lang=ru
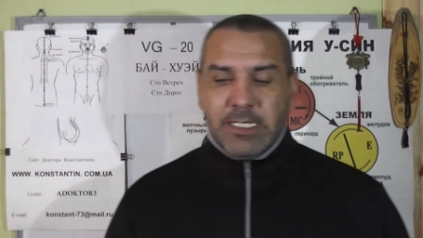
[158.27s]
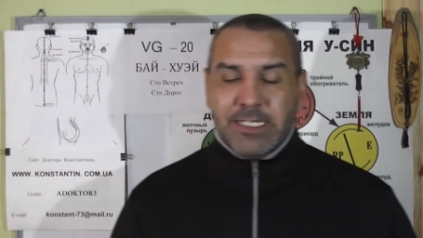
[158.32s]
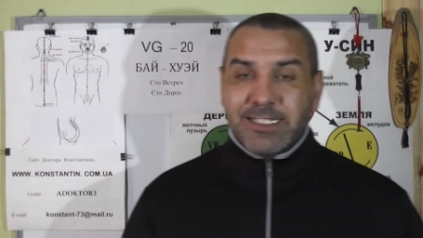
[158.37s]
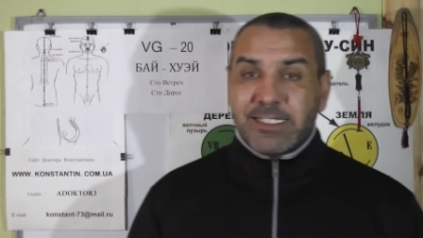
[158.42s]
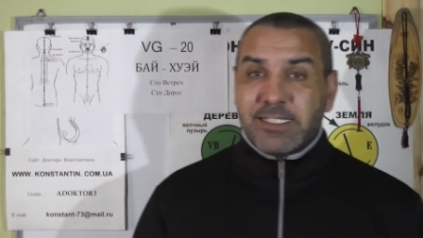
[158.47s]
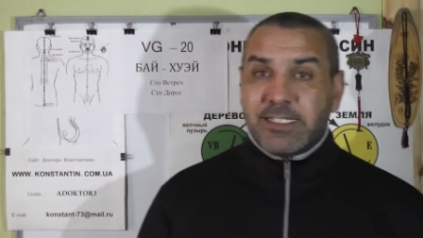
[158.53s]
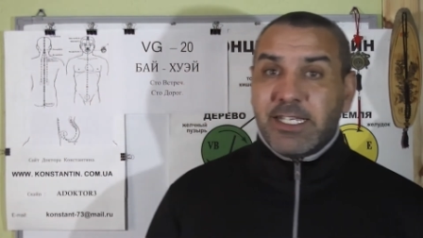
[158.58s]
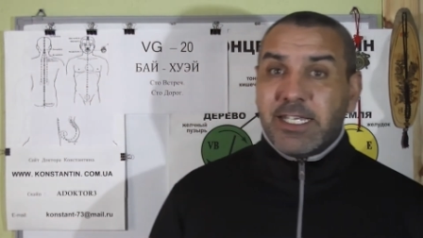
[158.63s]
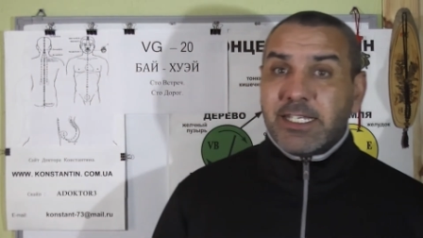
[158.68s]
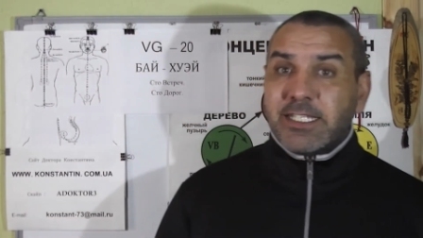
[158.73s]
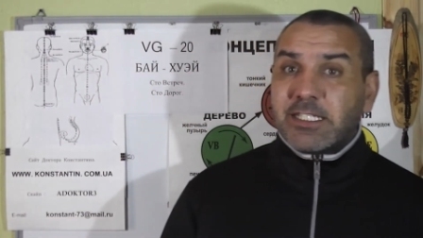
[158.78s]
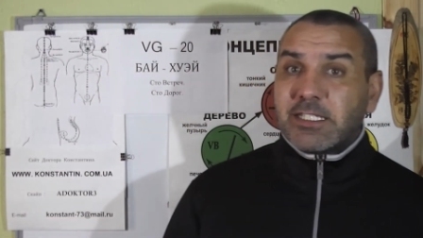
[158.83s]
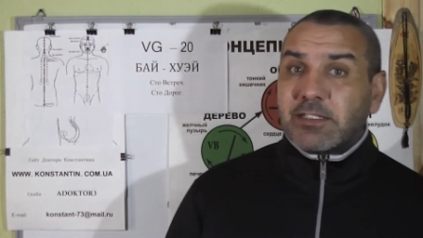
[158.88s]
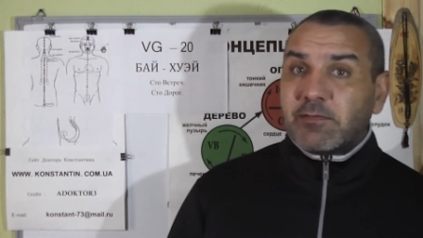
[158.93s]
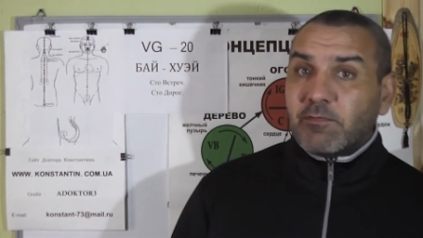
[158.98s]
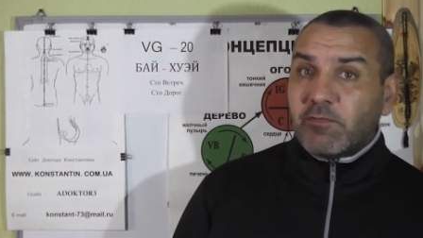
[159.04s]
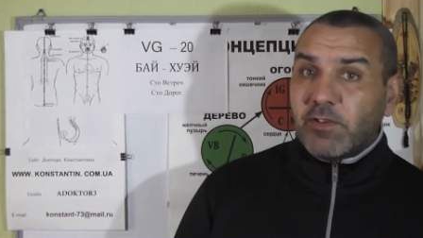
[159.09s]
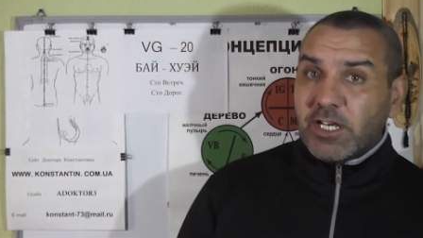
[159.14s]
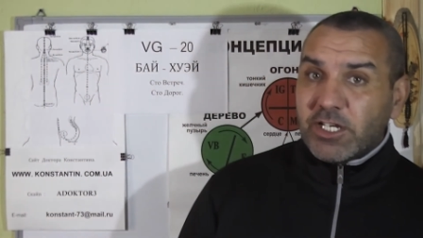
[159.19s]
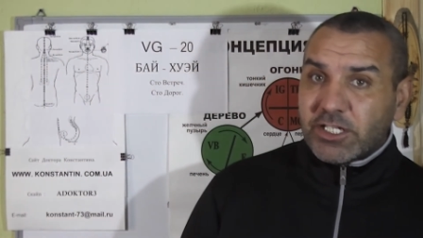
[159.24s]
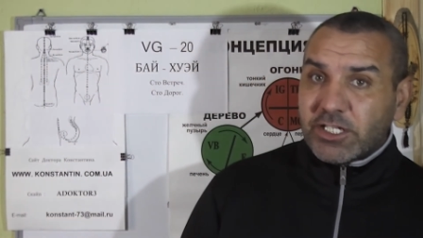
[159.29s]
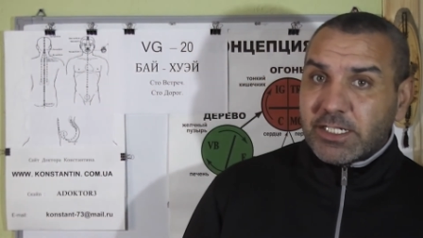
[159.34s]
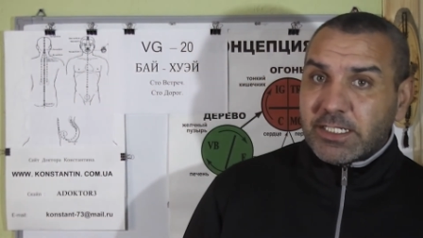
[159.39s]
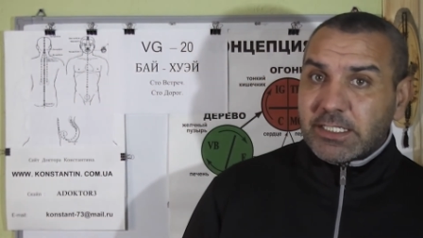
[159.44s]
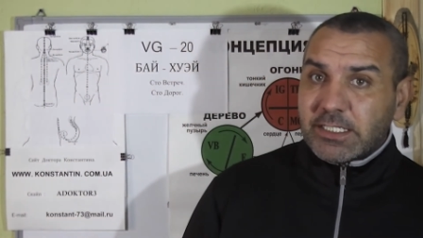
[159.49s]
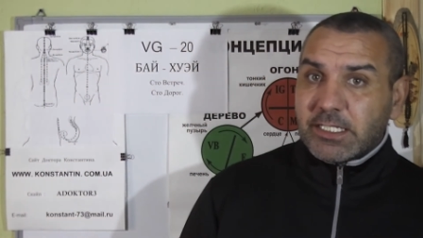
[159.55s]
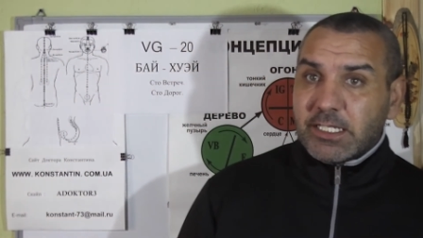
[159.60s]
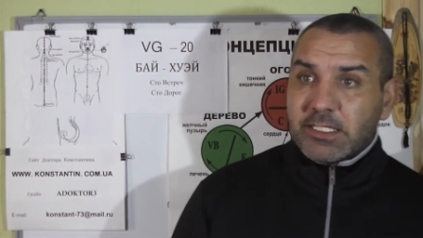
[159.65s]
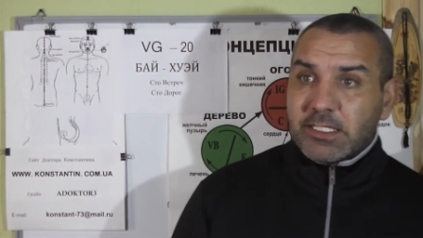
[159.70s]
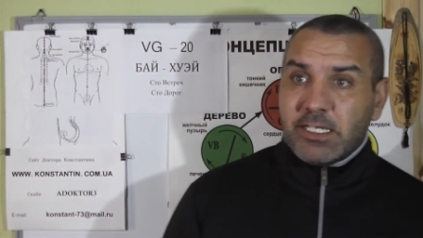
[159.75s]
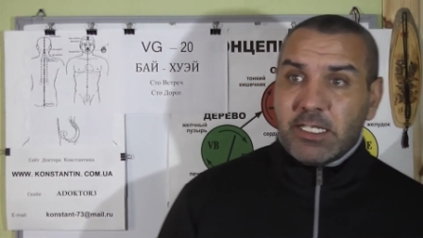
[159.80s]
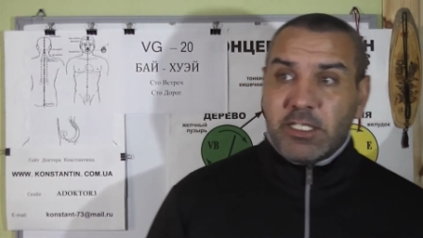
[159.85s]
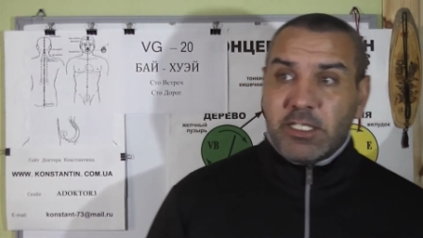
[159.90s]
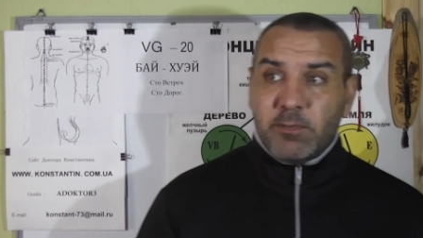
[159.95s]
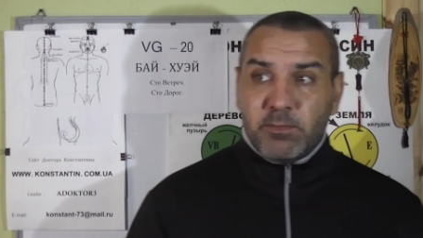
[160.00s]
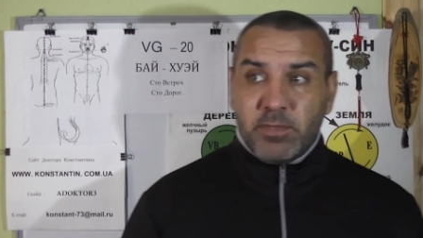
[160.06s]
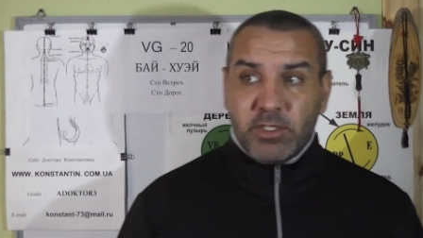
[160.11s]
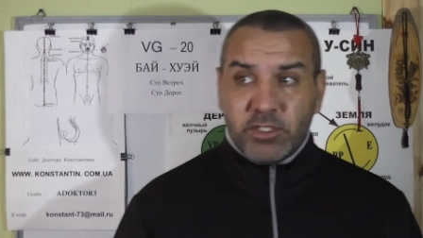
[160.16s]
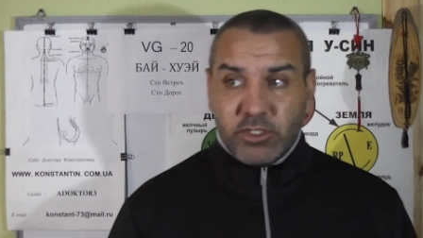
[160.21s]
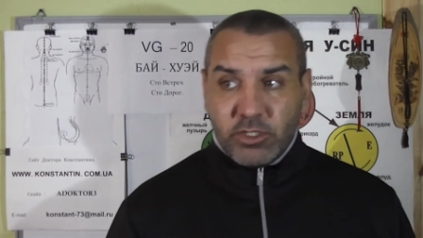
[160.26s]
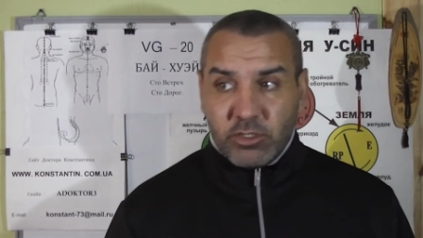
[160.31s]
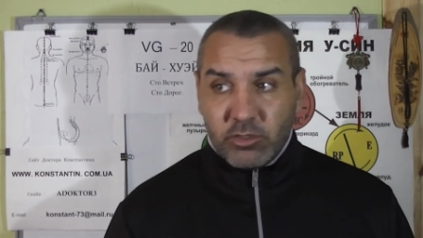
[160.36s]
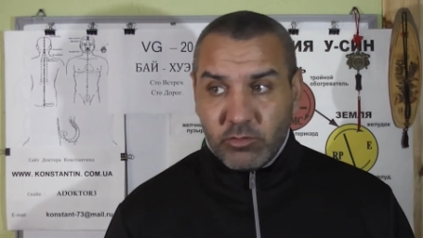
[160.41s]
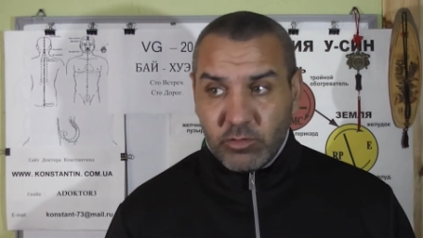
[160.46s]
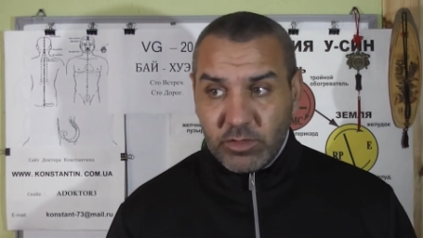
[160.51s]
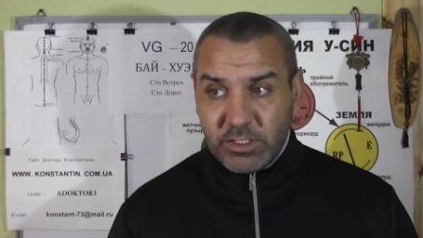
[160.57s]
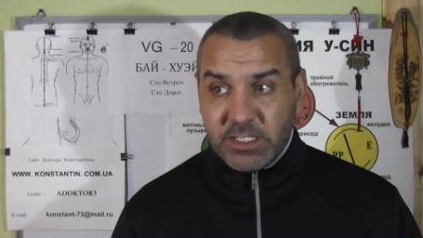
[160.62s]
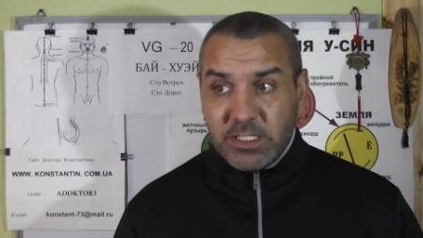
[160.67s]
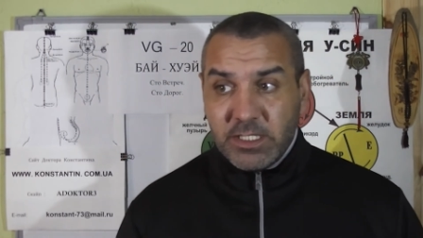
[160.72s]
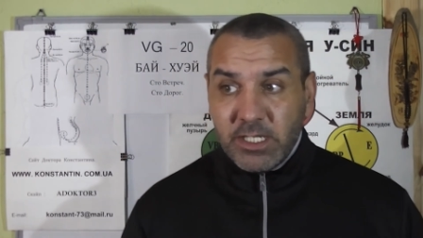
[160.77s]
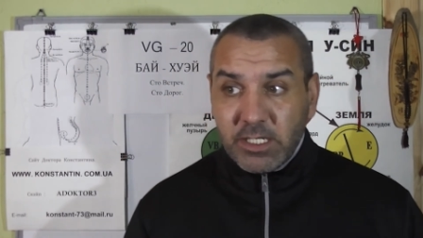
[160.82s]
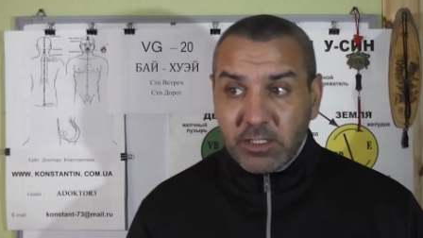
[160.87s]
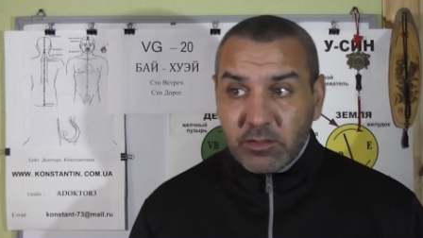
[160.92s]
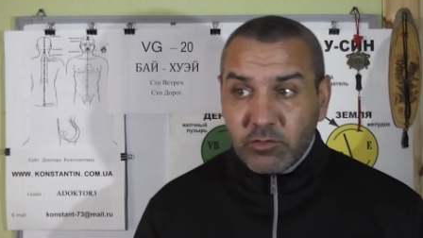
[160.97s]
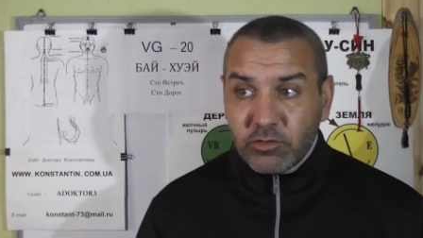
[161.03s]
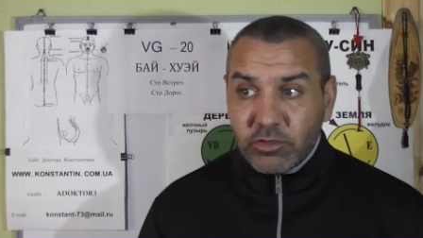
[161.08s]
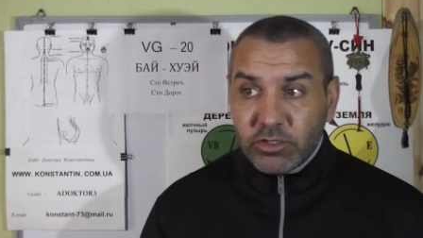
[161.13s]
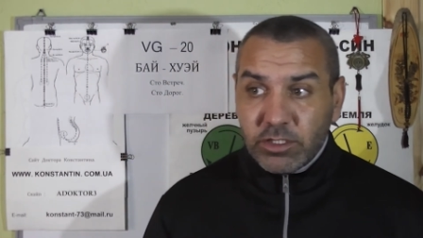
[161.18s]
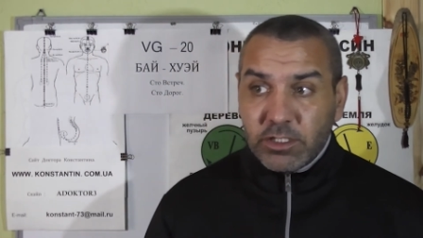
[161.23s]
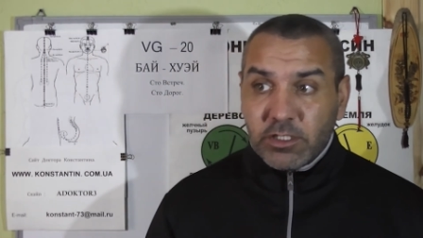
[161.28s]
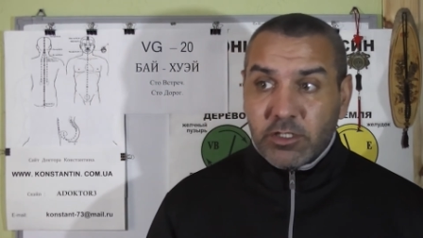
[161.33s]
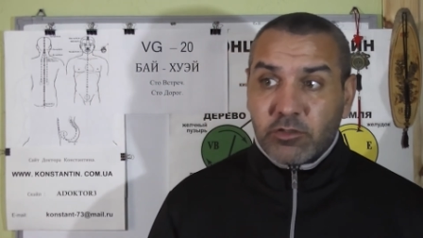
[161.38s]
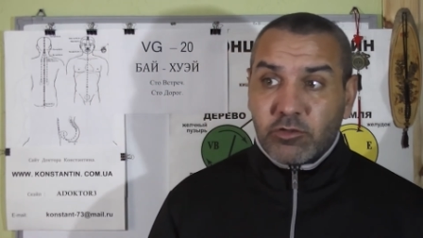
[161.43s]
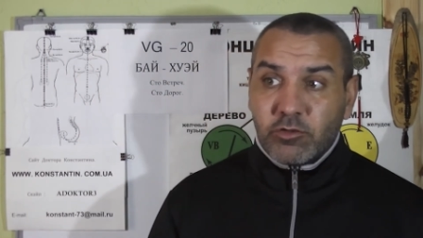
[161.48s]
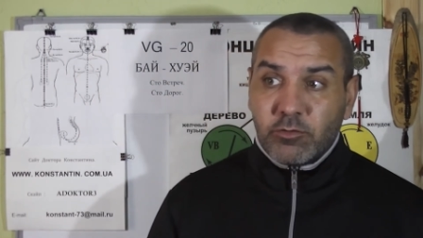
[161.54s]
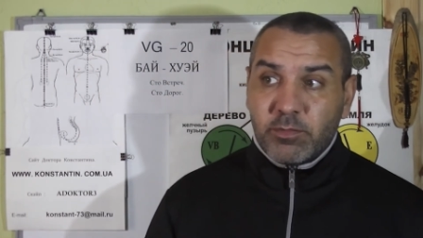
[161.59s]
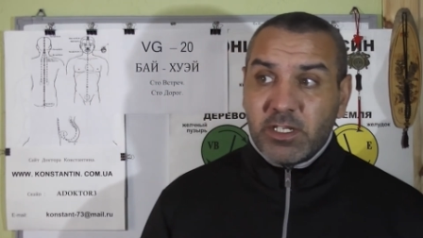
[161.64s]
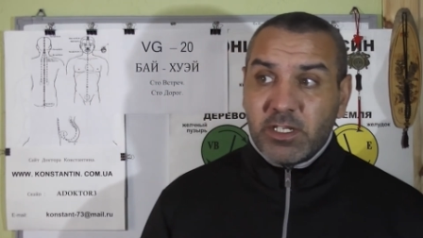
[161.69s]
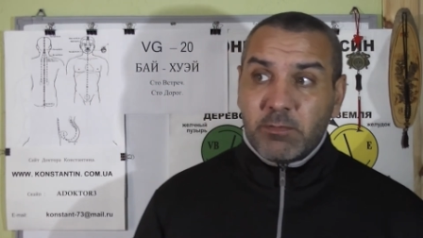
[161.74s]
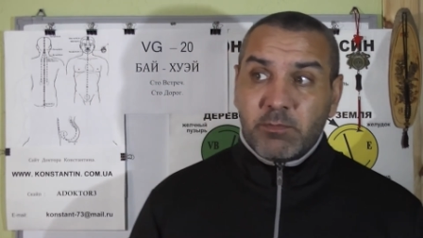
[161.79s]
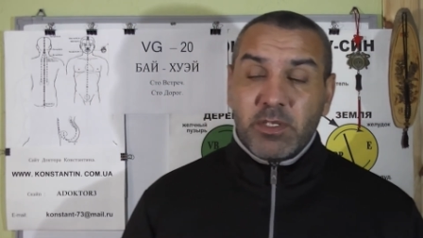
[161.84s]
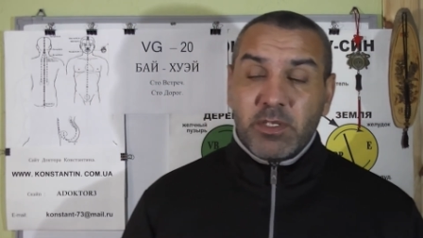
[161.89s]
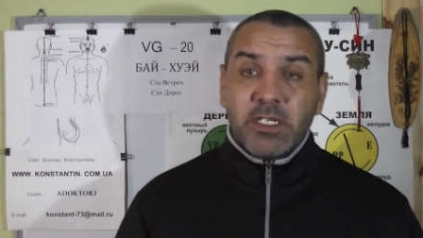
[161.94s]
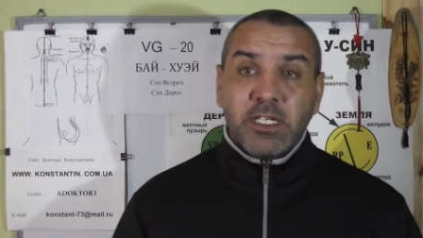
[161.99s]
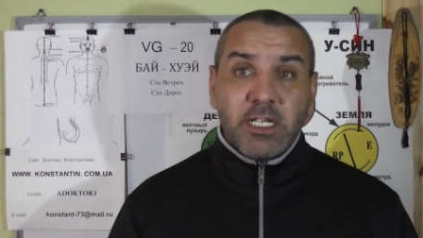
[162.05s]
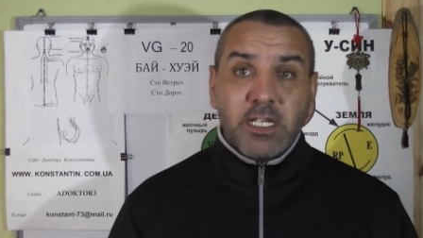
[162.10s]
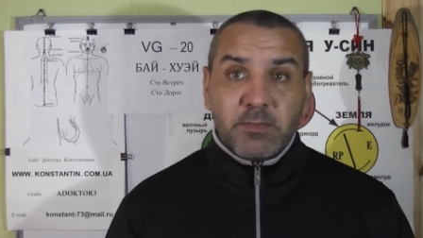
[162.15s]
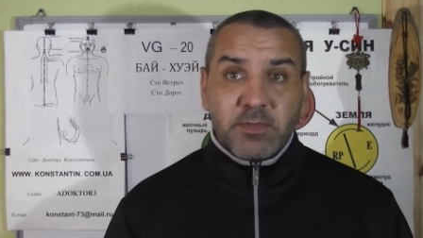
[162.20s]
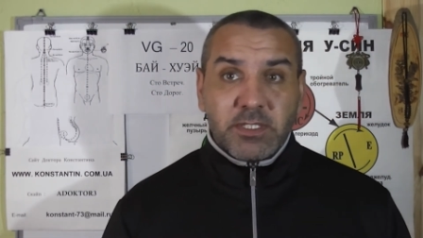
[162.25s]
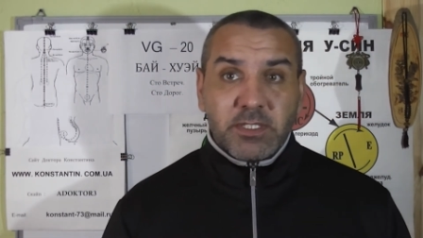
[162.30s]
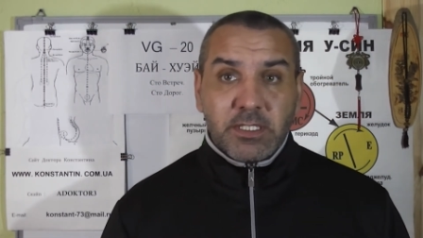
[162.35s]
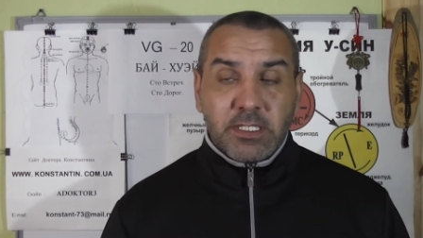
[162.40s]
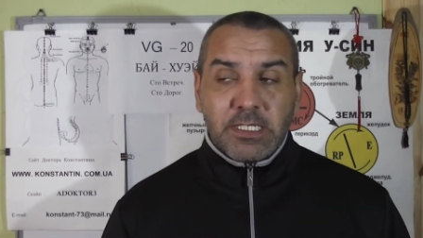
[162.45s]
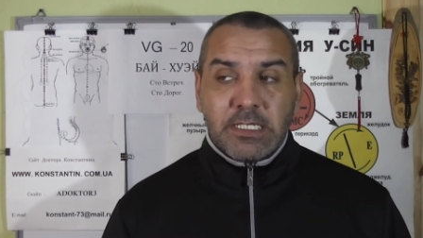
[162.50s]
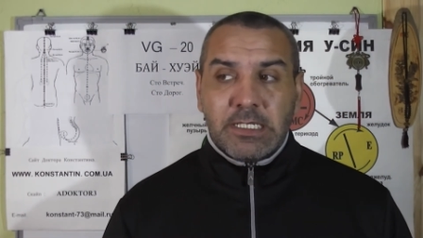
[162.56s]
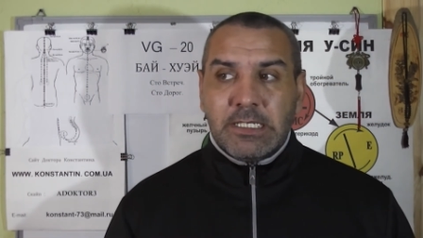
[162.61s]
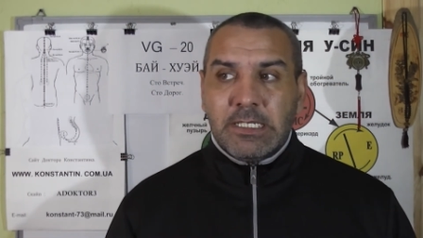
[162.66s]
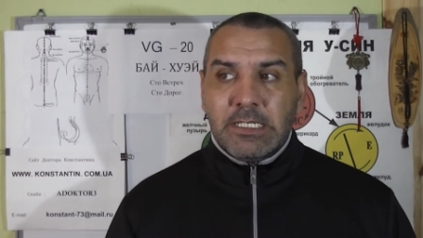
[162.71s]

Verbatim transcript: Здесь важно сказать и подчеркнуть следующее, что при эпилепсии